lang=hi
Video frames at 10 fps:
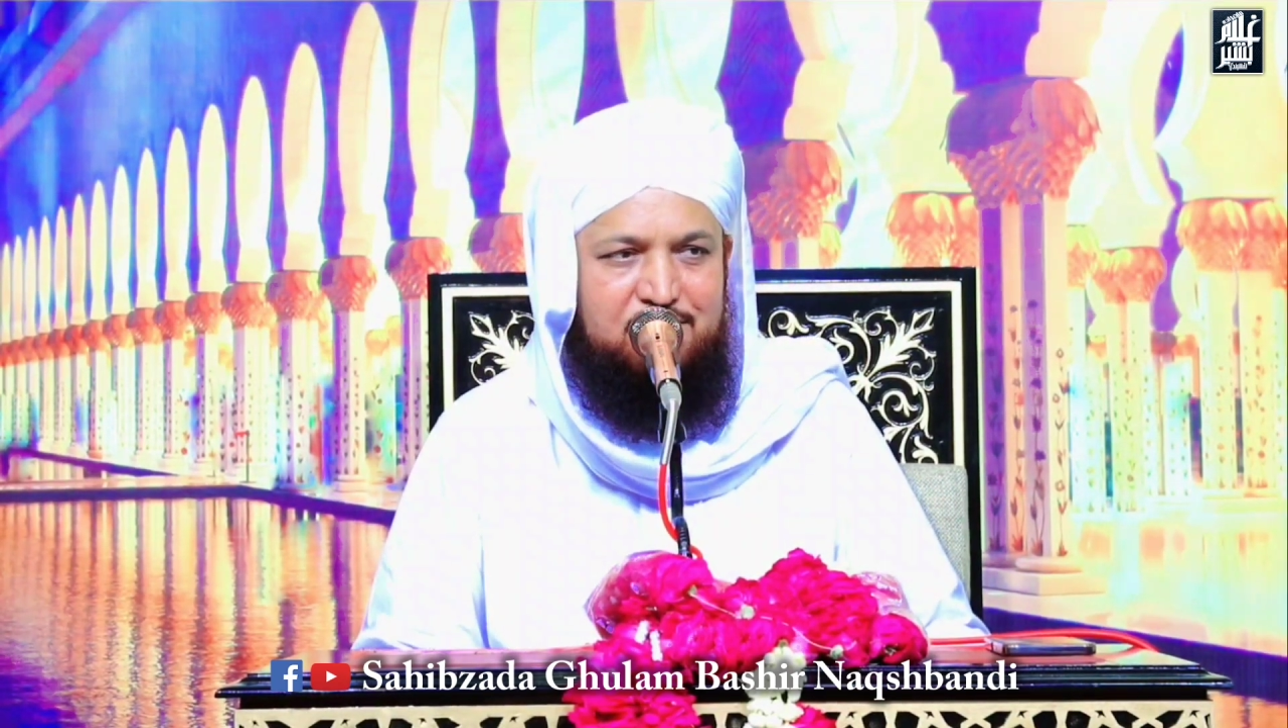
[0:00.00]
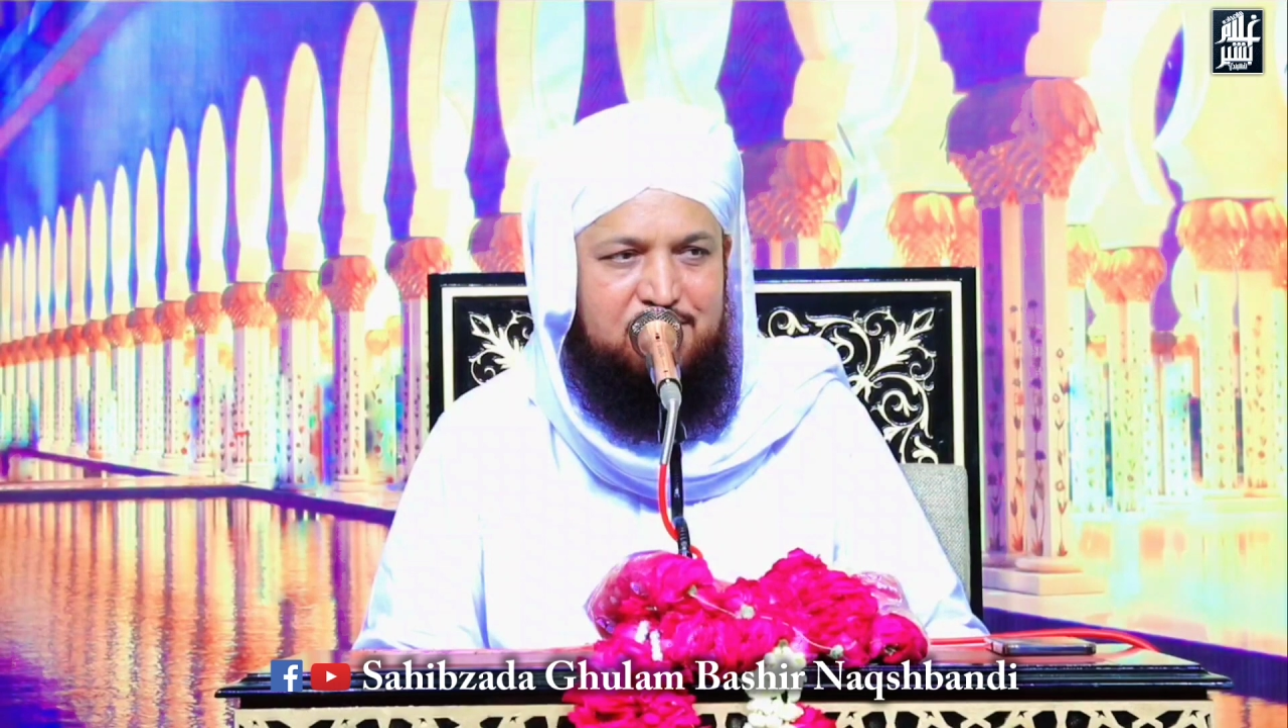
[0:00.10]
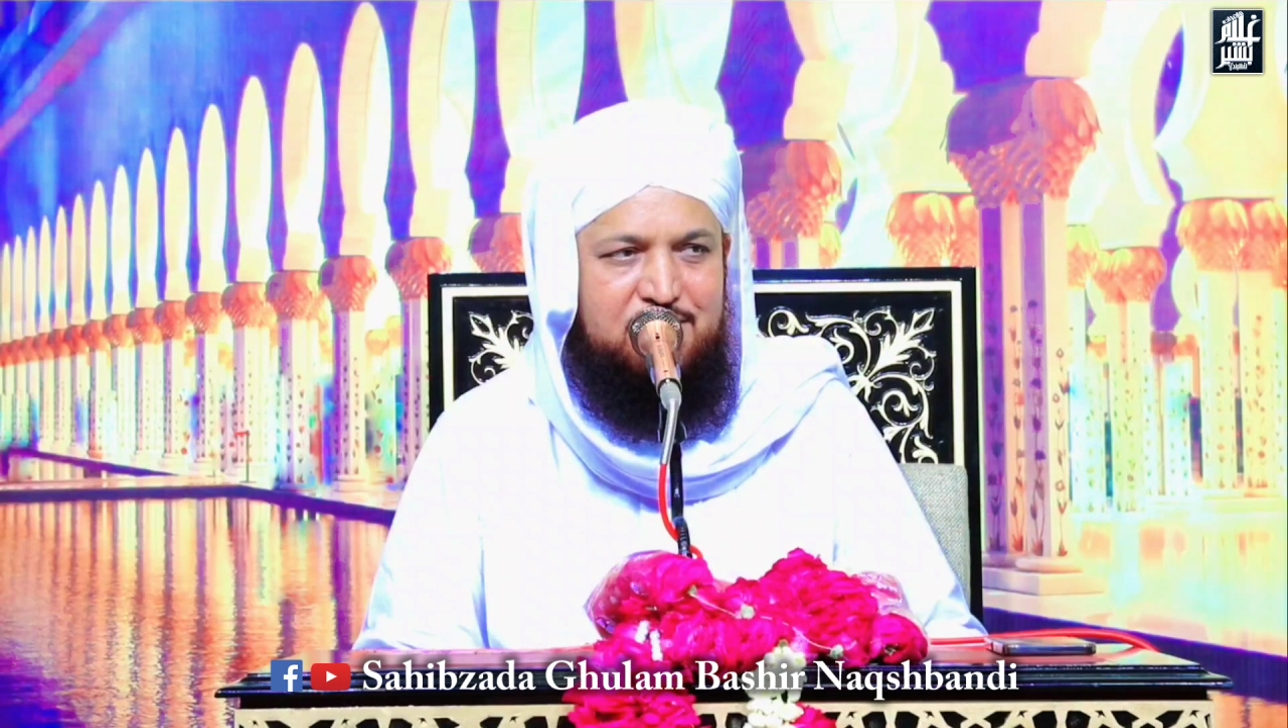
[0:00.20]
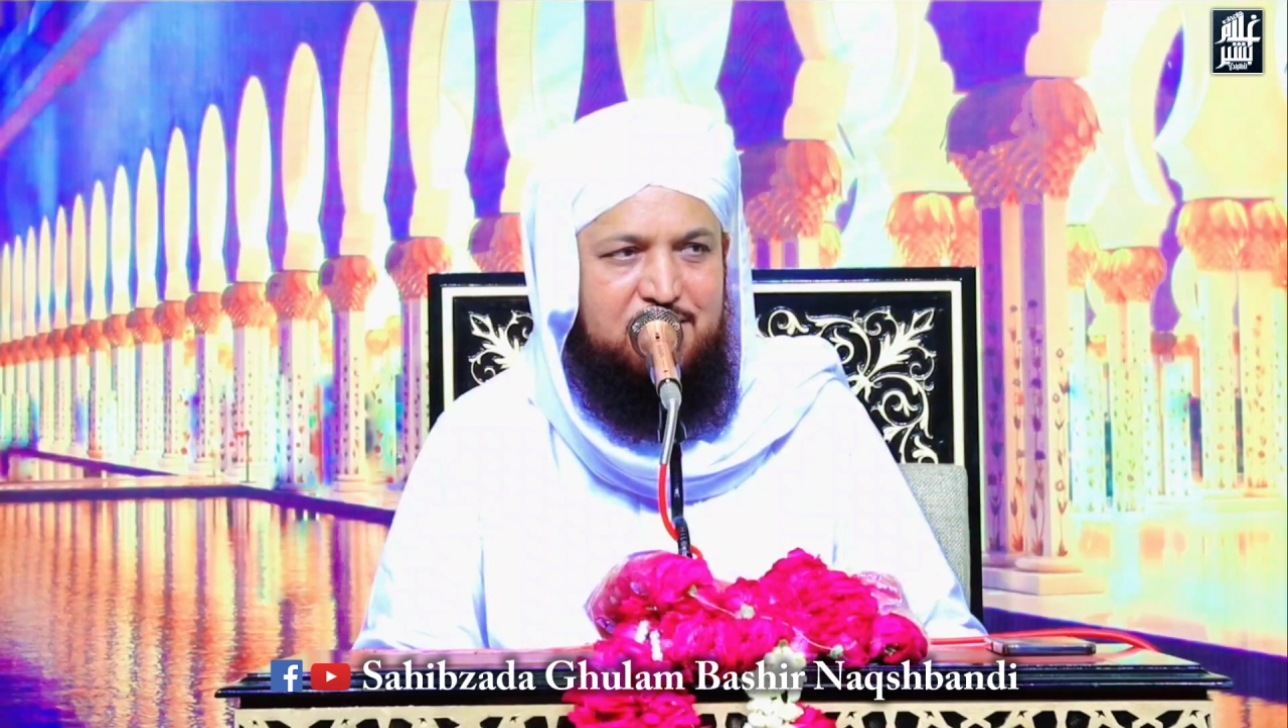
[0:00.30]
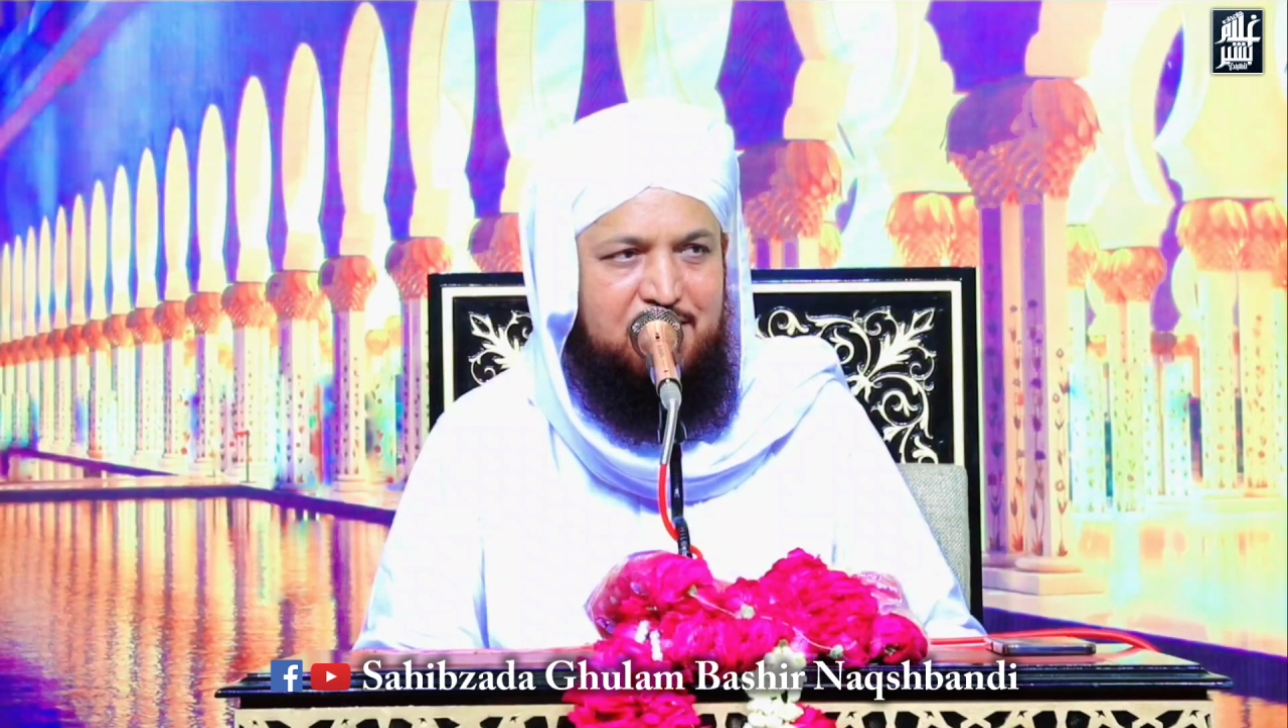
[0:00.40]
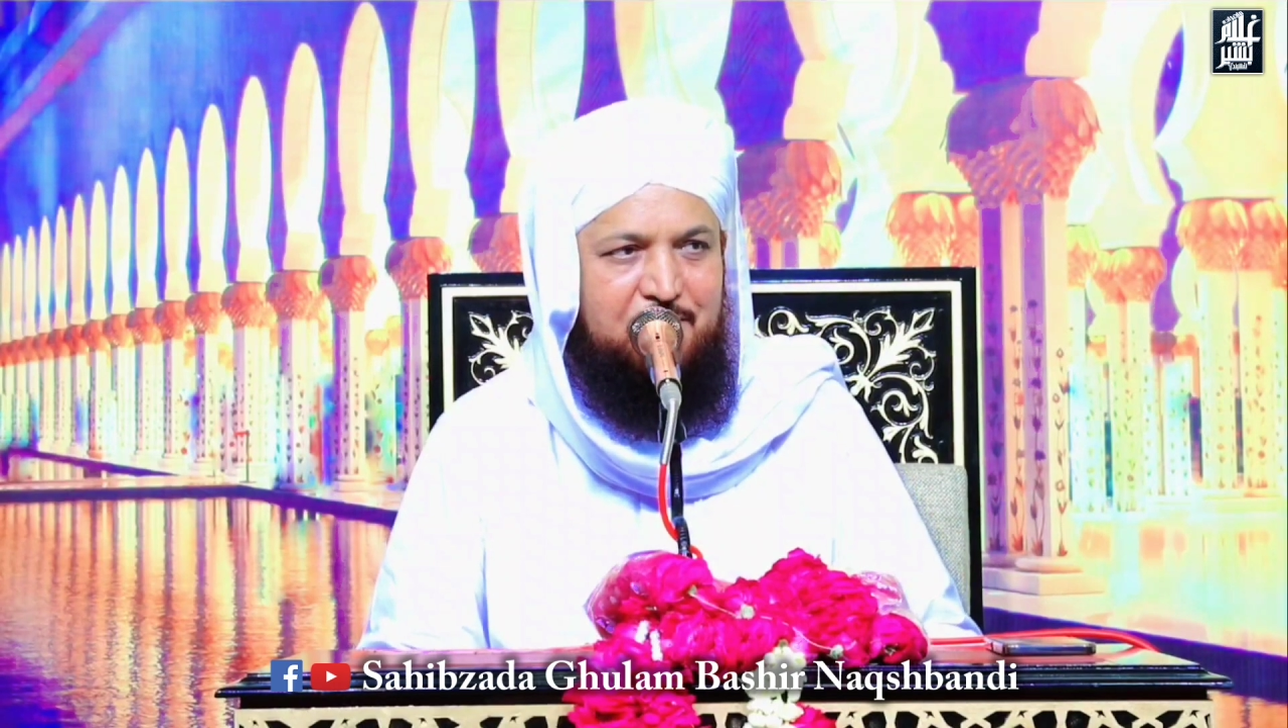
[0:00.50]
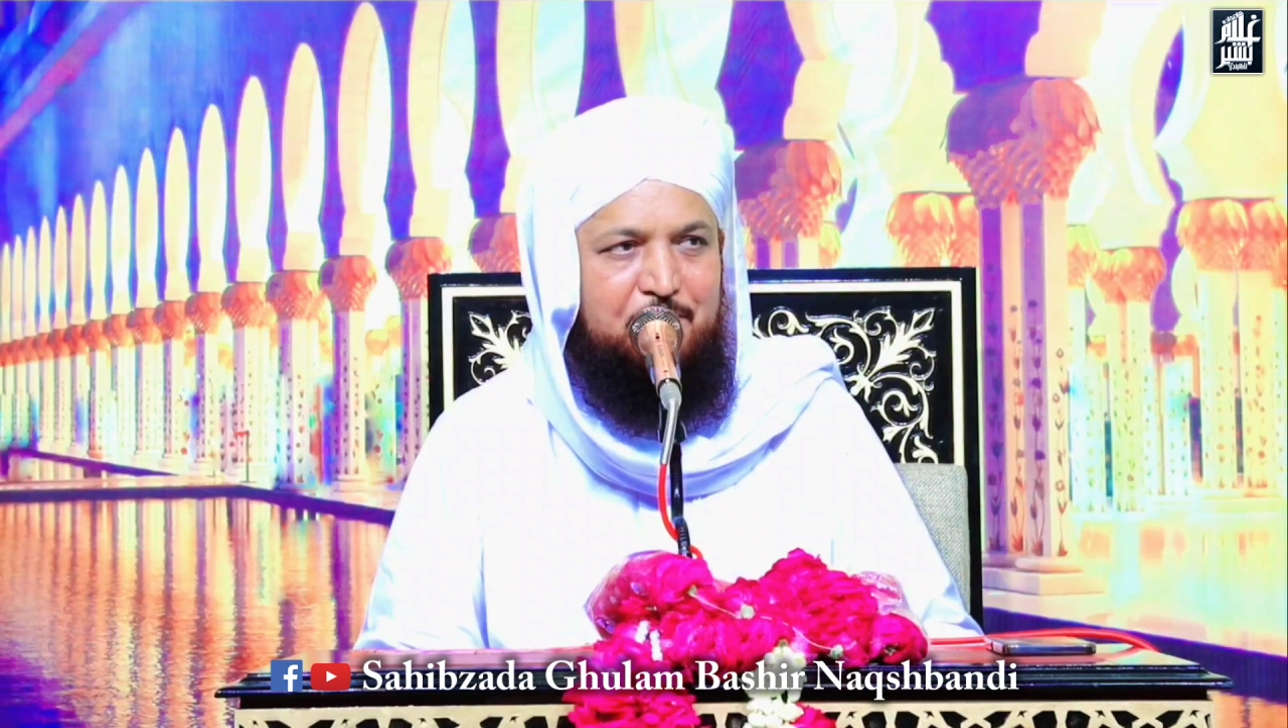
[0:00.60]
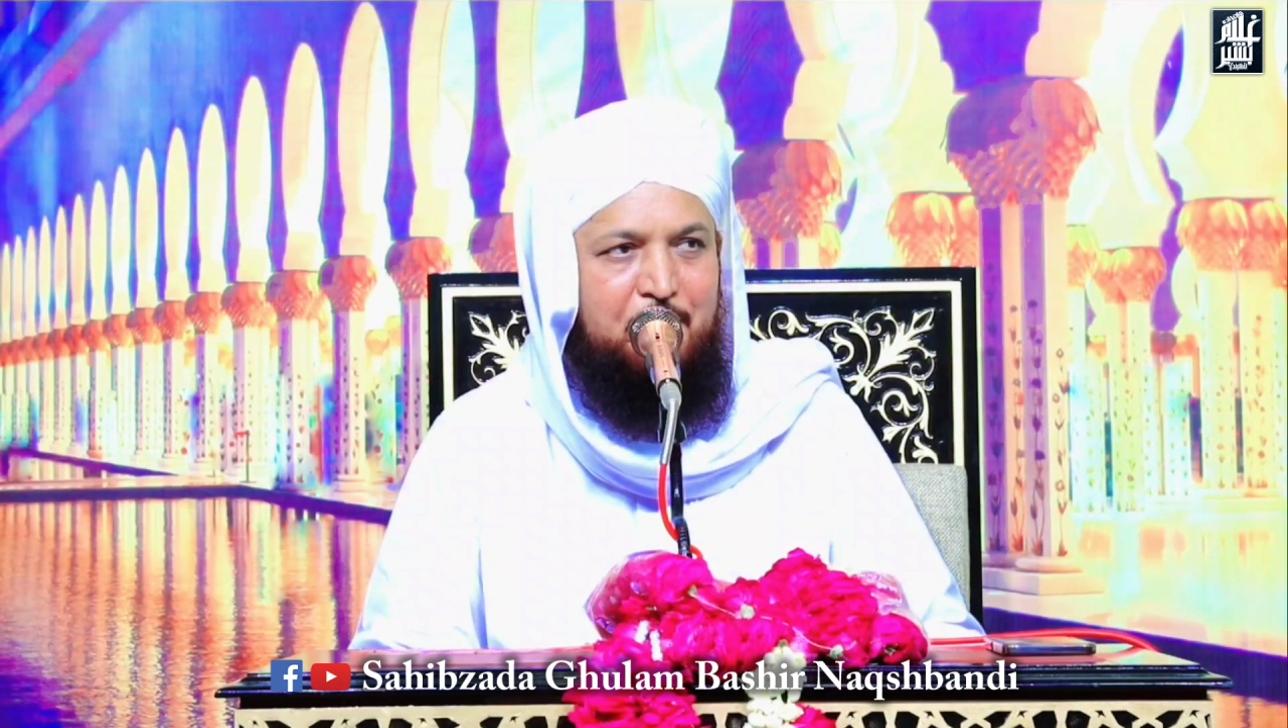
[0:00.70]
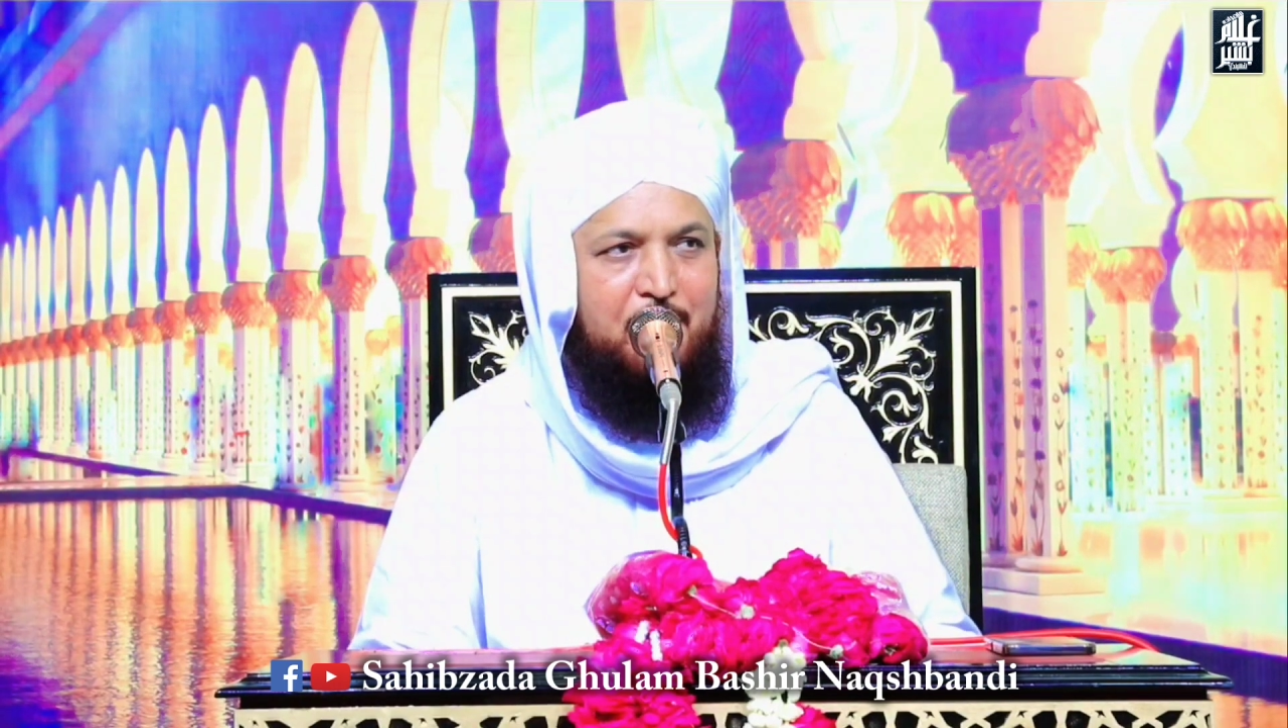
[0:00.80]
रख दी है